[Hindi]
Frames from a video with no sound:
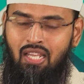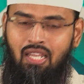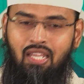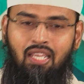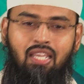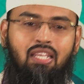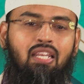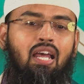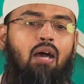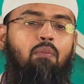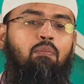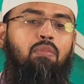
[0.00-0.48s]

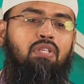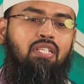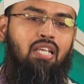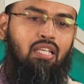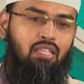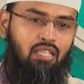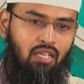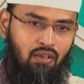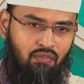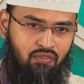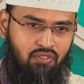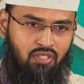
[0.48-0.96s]
लेकिन आपने
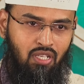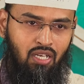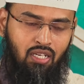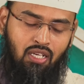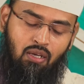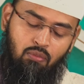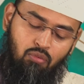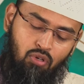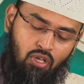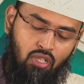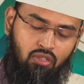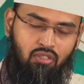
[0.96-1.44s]
जहाँ तक अफजल
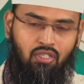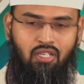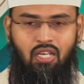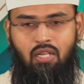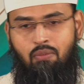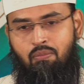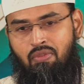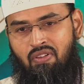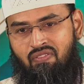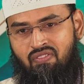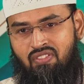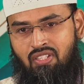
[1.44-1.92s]
का बोला तो
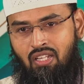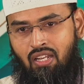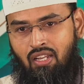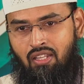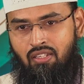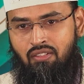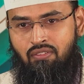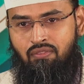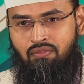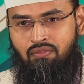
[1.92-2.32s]
घर में अफजल